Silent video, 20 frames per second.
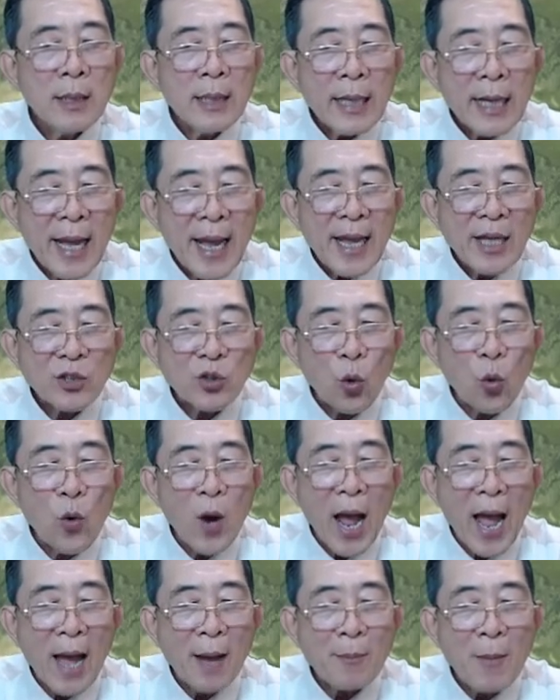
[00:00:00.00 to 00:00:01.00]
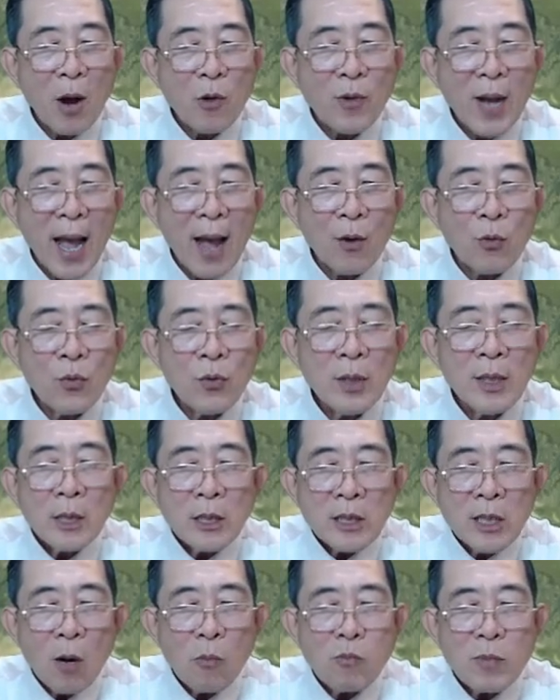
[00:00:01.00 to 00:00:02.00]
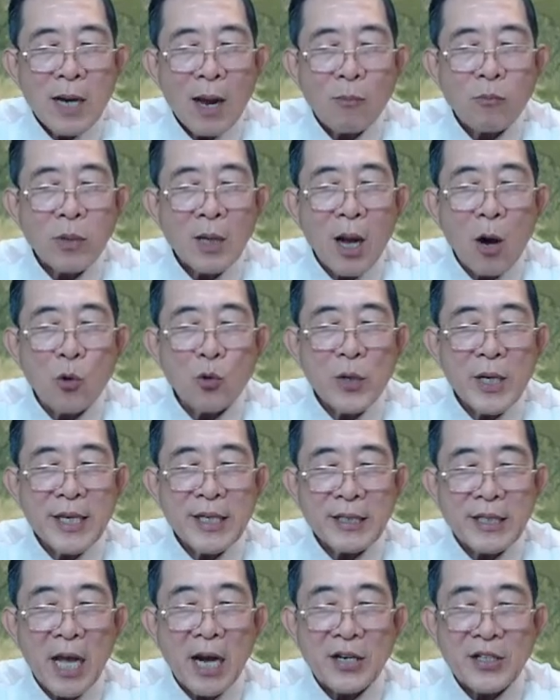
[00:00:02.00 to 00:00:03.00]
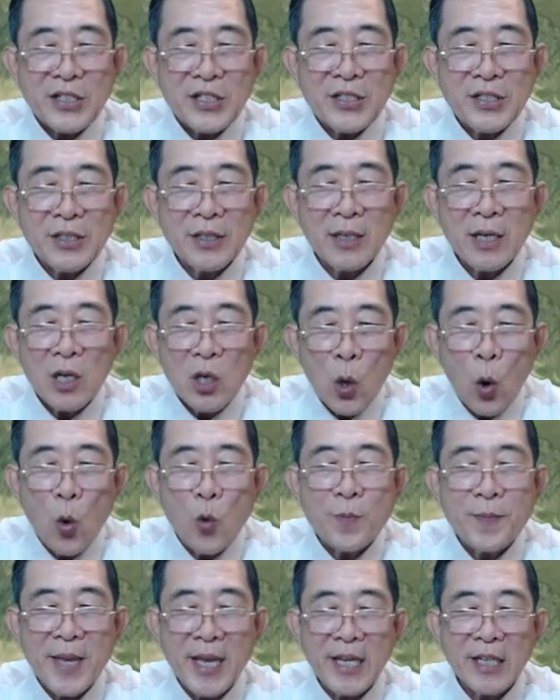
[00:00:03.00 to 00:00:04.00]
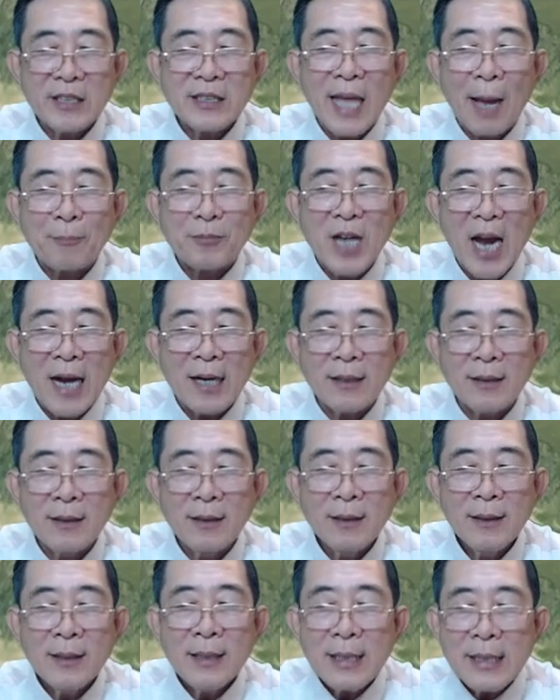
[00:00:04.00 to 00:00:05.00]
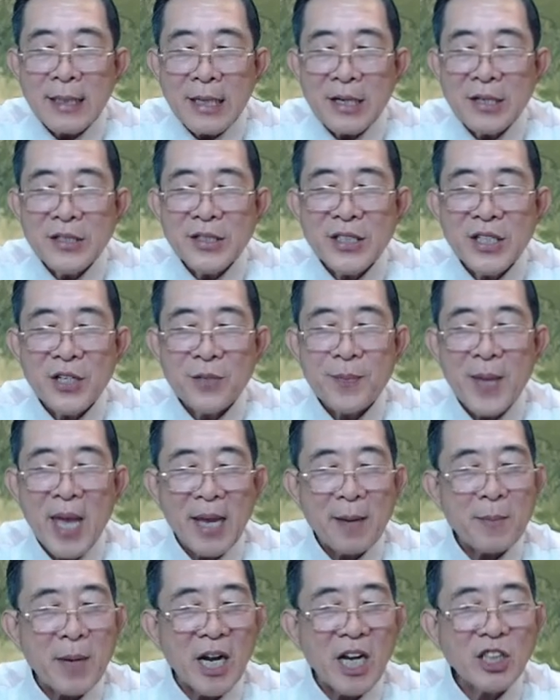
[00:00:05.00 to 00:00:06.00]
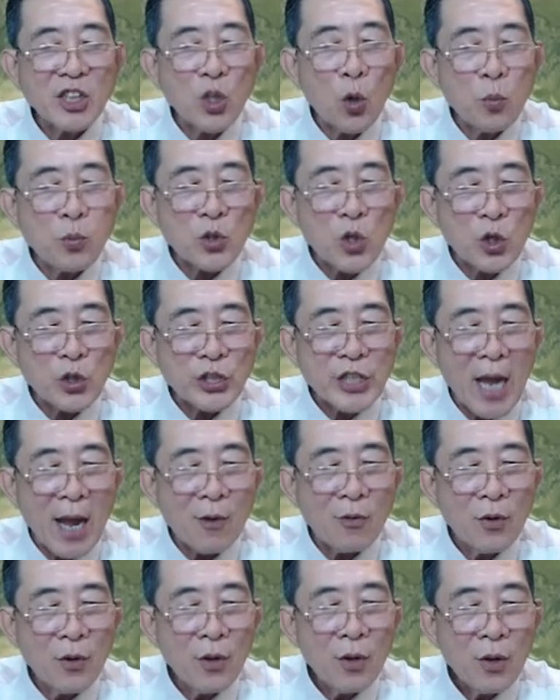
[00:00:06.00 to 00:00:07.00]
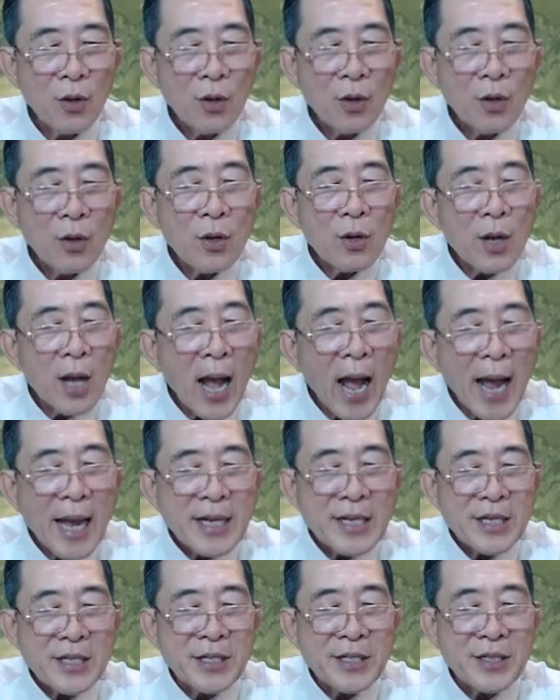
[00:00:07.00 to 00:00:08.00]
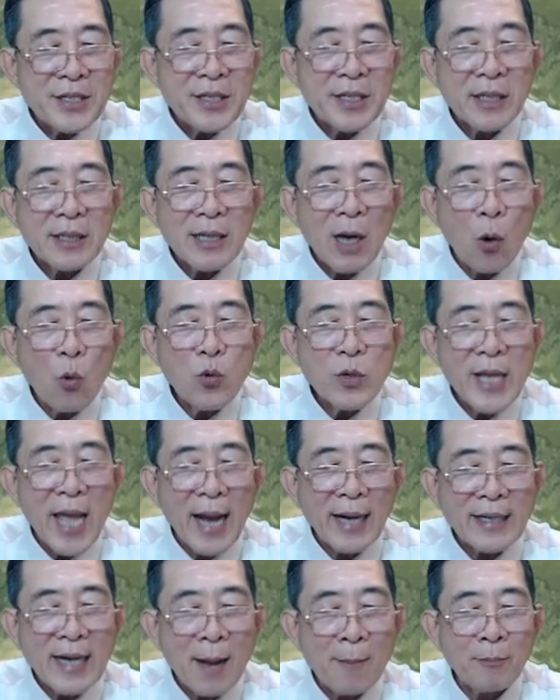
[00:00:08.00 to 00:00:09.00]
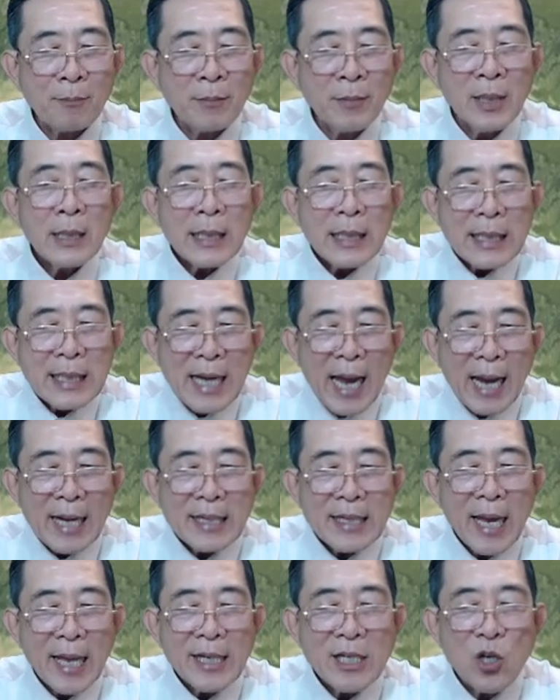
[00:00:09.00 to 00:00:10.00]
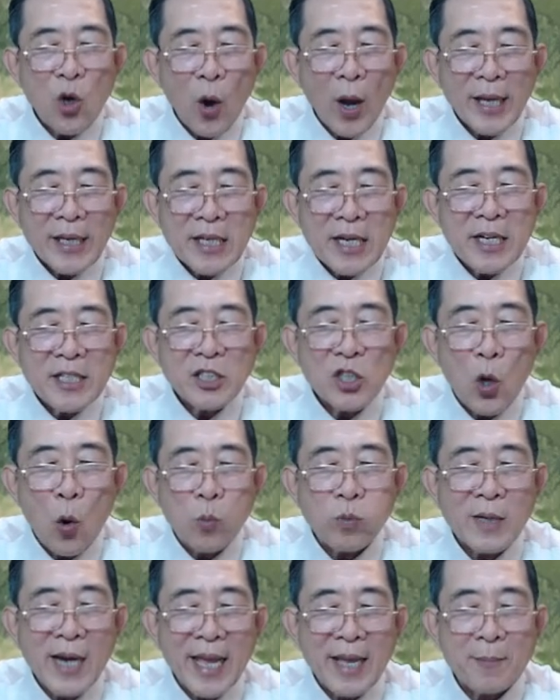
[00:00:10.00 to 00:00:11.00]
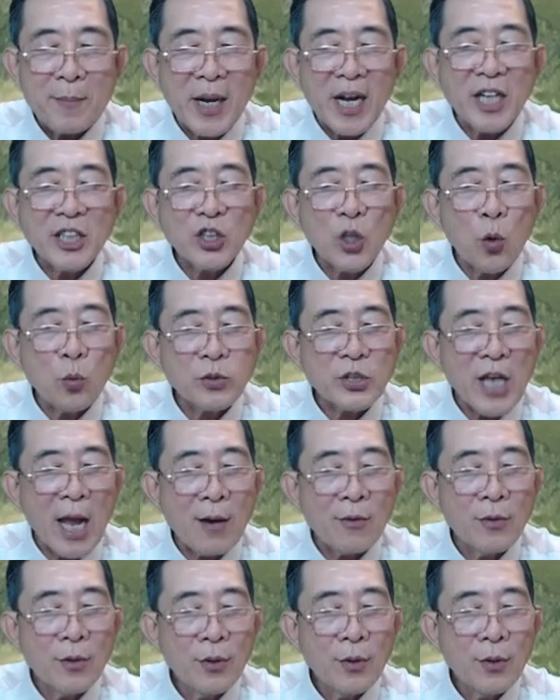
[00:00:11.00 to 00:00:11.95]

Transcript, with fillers: Nghe thủ hạ báo cáo, trong lòng câu ly thần dương, ngũ vị tạp trần. Cứ như vậy mà kết thúc rồi sao? Hai người đấu dạng năm lại lấy loại kết cục này mà kết thúc sao?